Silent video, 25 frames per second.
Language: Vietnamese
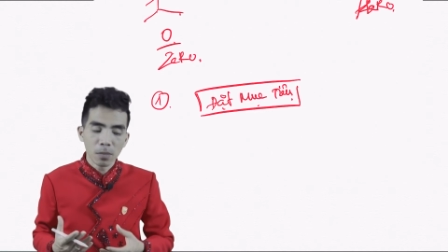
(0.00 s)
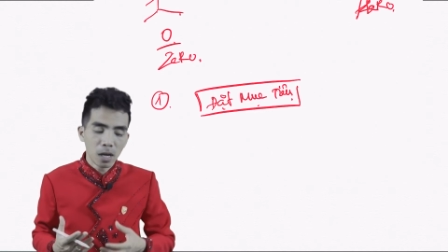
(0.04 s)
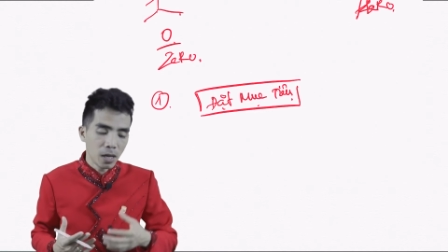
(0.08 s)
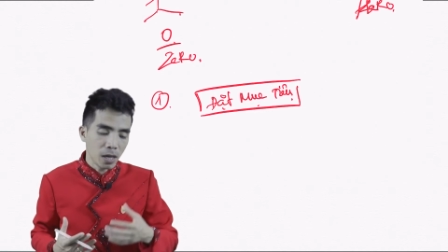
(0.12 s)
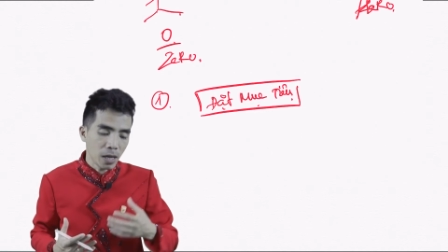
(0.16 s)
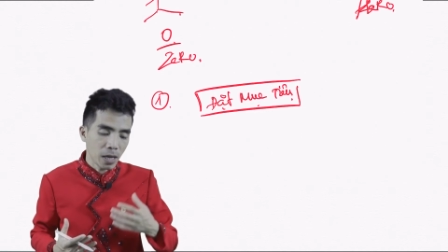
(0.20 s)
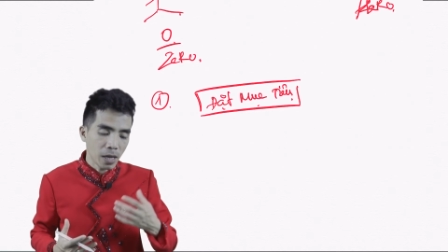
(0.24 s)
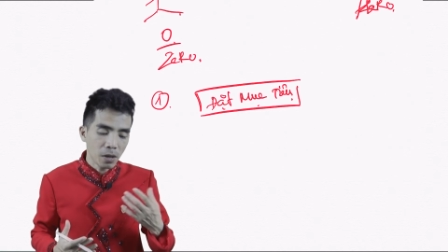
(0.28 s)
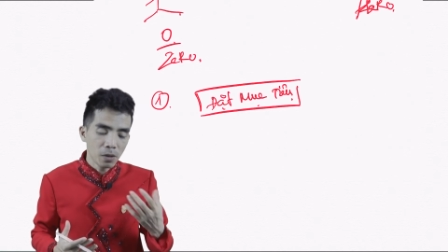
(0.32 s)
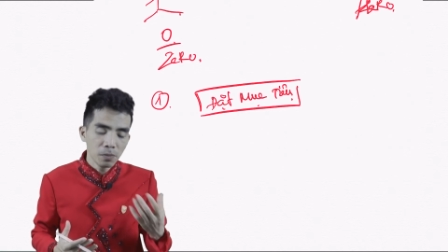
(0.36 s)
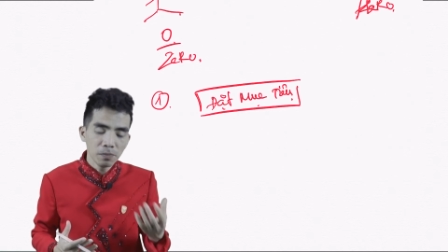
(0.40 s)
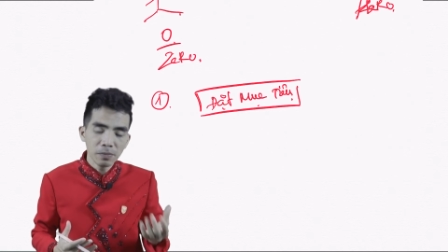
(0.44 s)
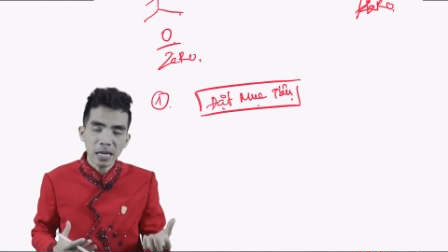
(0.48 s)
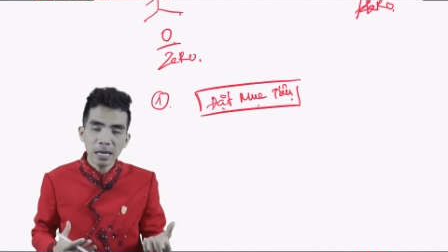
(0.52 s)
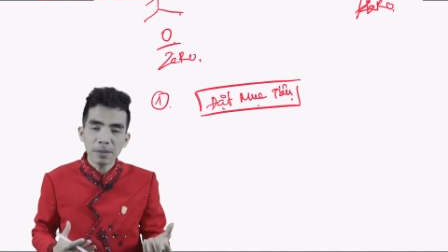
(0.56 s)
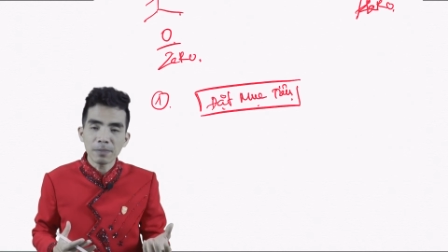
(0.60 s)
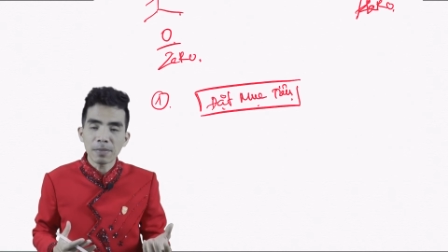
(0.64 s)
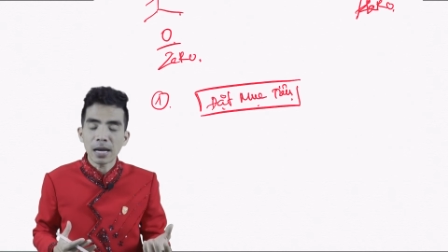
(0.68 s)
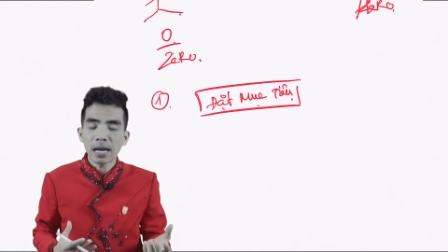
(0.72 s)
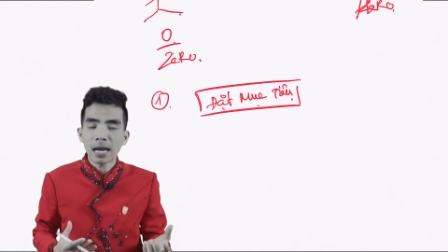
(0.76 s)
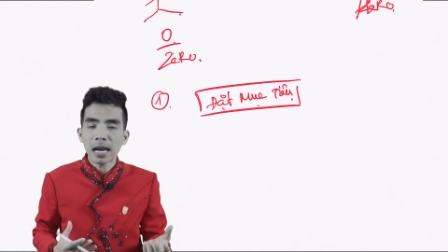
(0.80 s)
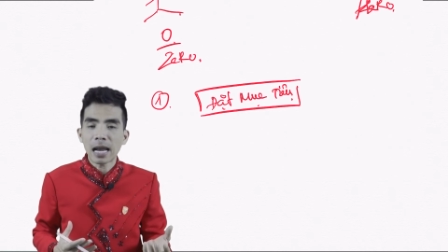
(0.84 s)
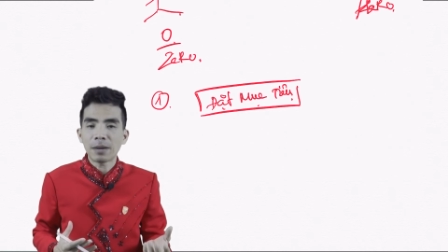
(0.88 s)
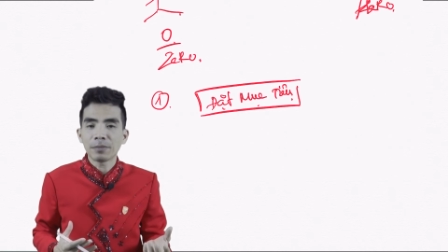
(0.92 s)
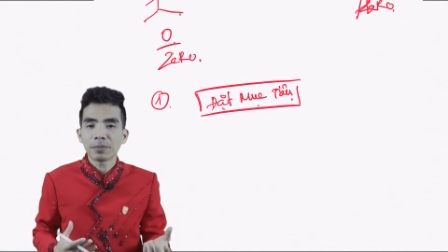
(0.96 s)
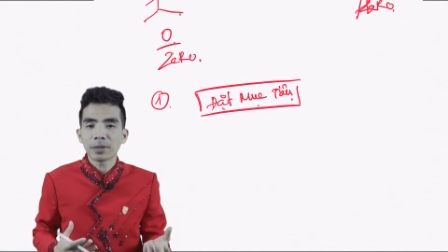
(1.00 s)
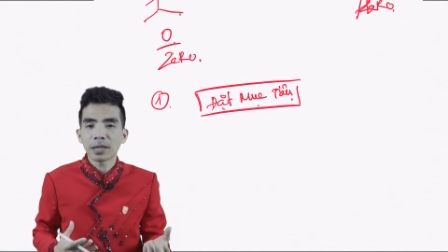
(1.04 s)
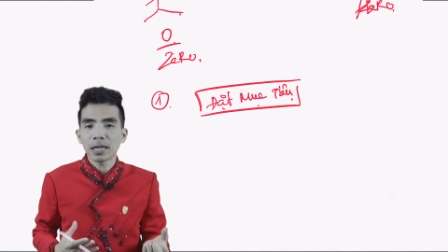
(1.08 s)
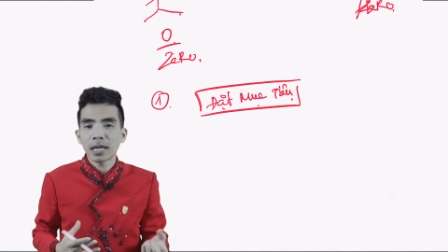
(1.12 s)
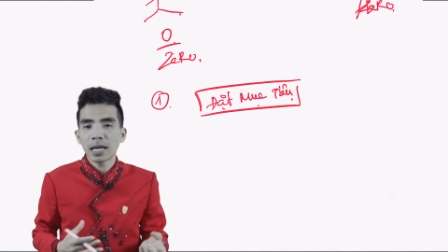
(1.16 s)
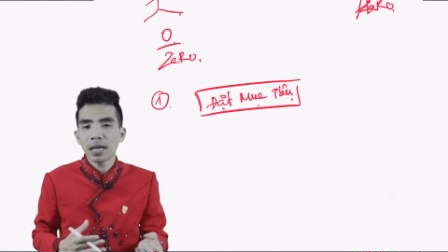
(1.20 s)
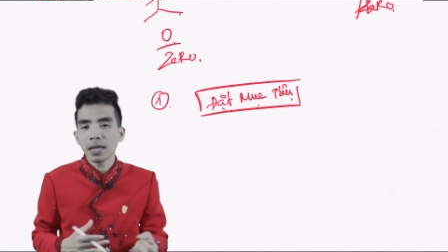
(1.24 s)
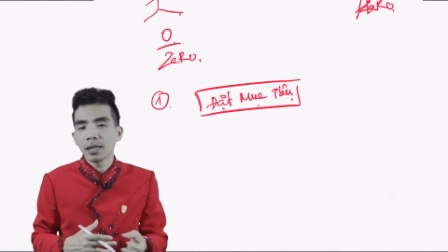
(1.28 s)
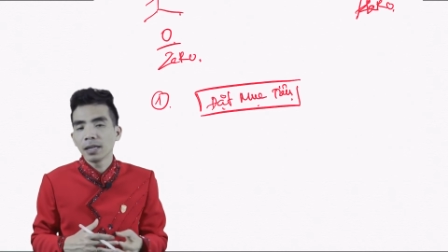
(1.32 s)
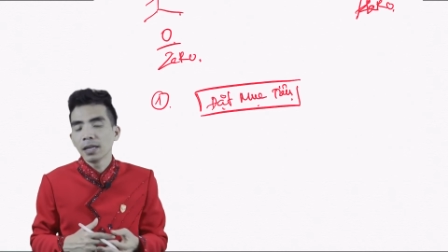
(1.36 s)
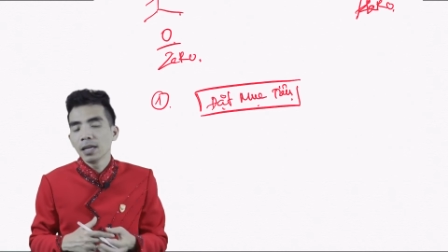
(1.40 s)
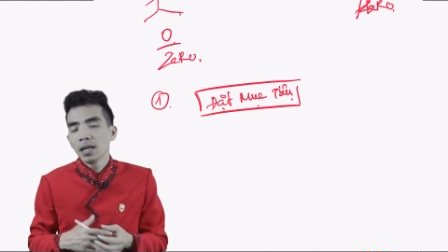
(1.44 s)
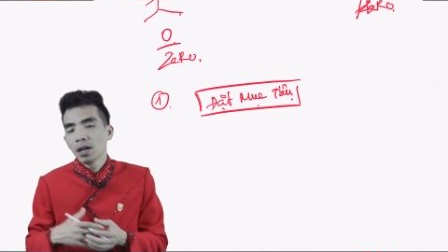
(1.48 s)
bởi lẽ hôm nay bạn làm cái
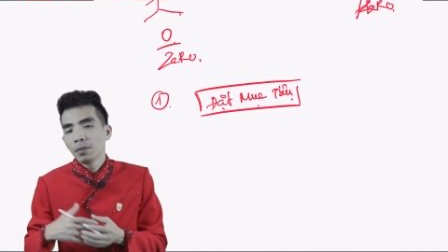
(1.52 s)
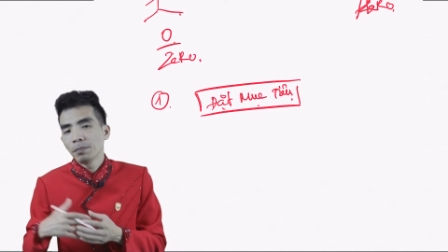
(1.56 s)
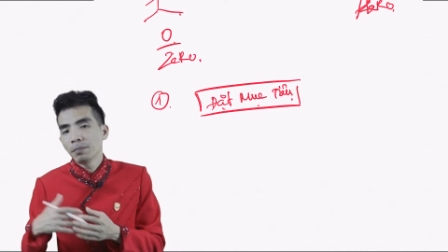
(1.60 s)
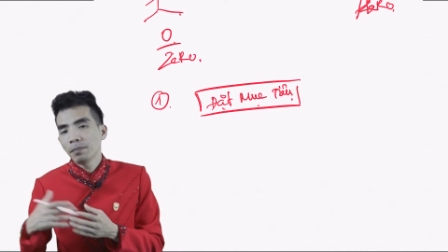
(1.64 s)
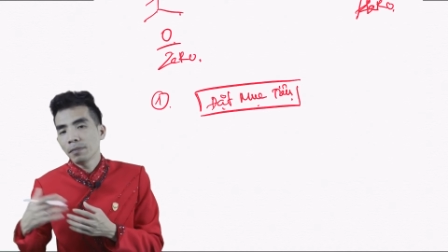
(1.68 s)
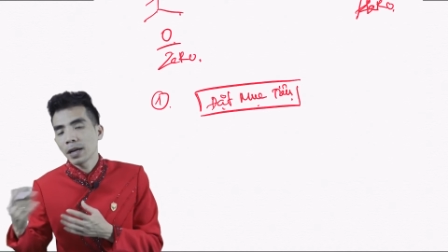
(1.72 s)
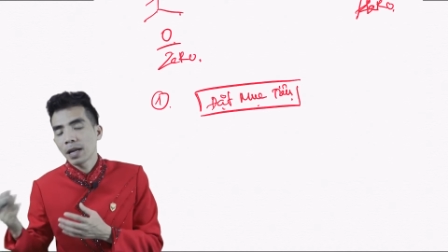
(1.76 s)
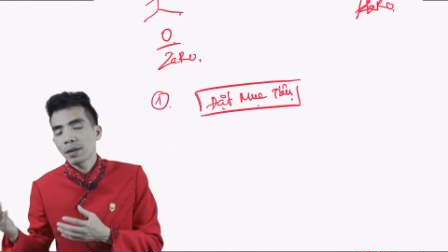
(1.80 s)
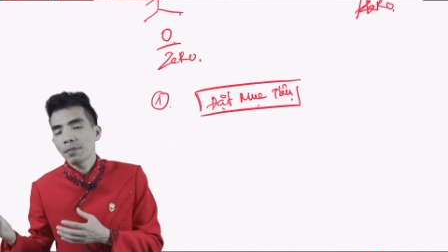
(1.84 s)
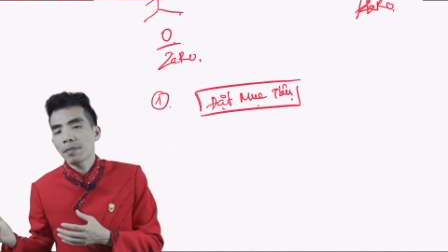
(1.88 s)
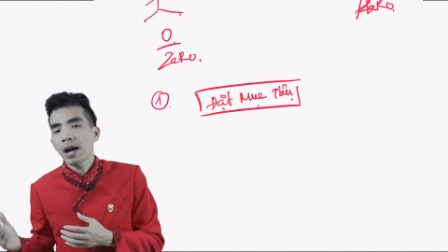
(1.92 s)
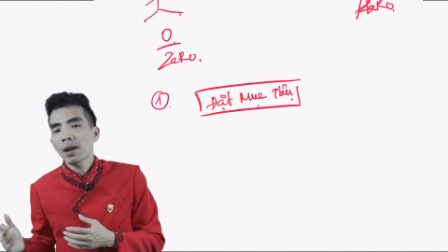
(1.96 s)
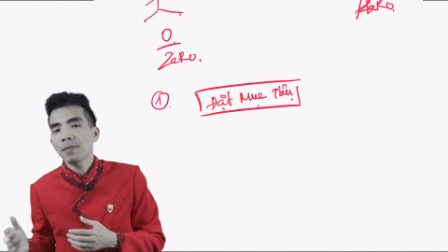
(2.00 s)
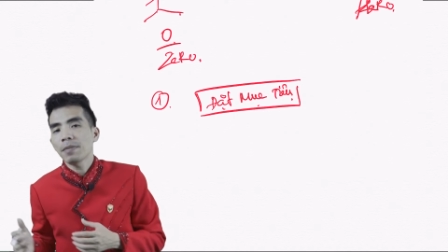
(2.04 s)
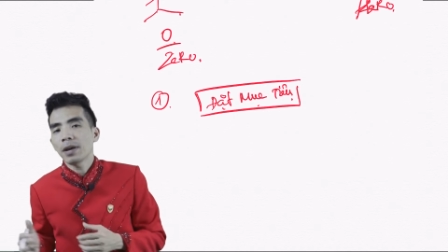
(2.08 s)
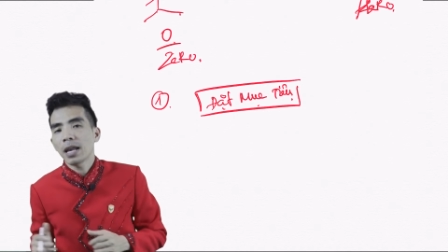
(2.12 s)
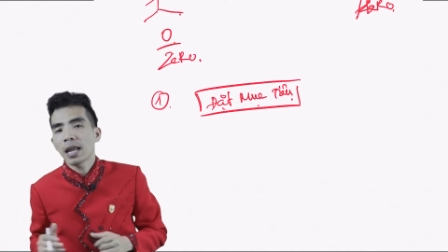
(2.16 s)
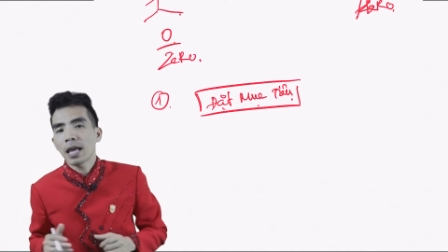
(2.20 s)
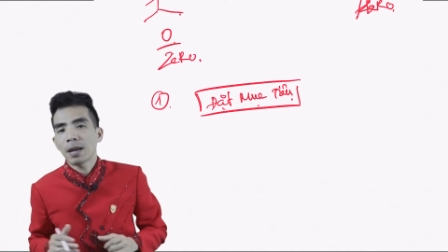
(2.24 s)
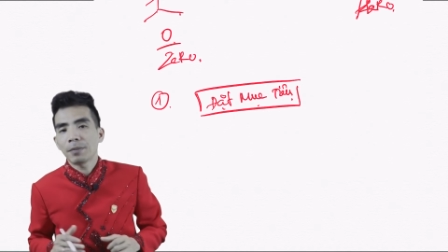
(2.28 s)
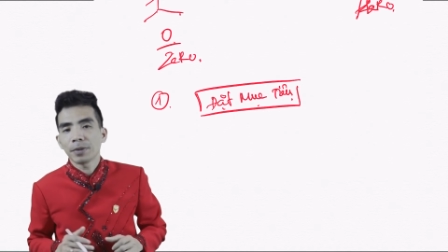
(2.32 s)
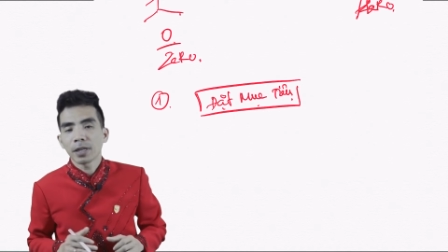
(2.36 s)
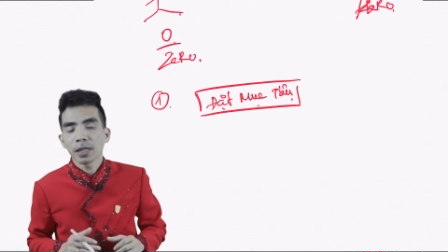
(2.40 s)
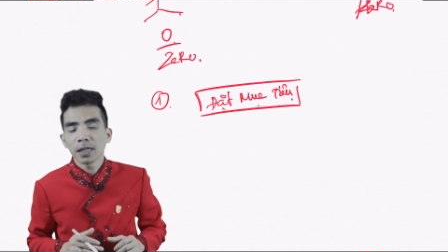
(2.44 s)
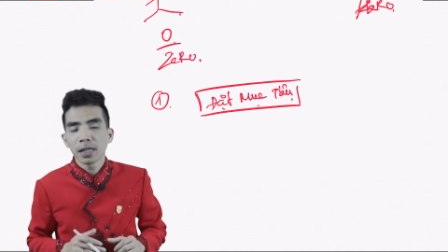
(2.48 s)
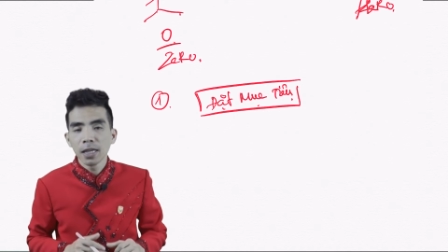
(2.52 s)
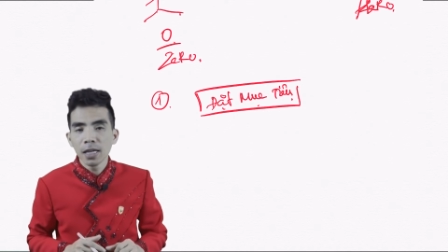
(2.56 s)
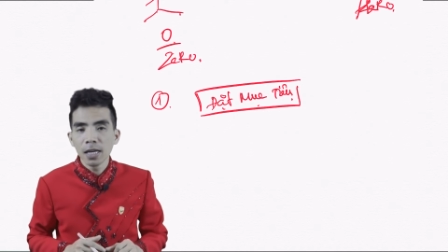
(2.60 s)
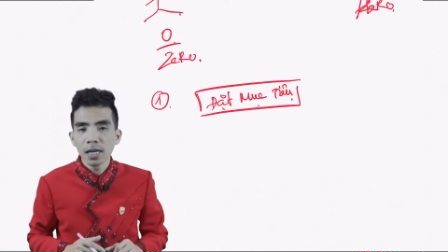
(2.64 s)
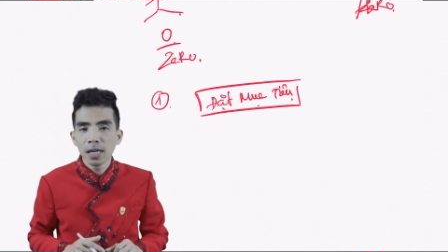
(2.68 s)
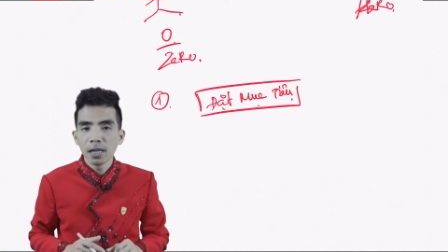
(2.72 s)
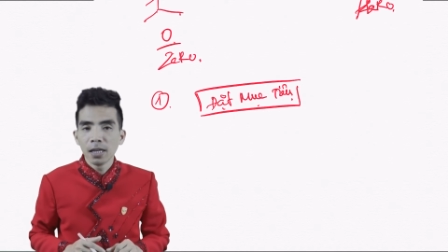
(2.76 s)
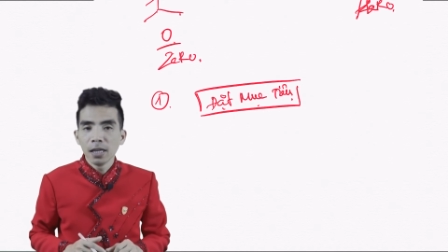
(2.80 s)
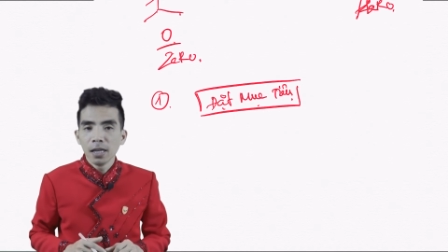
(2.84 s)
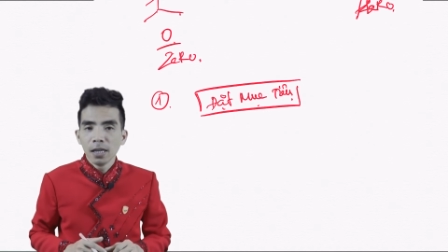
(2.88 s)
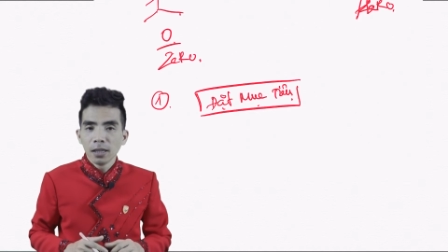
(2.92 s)
này ngày mai bạn làm cái kia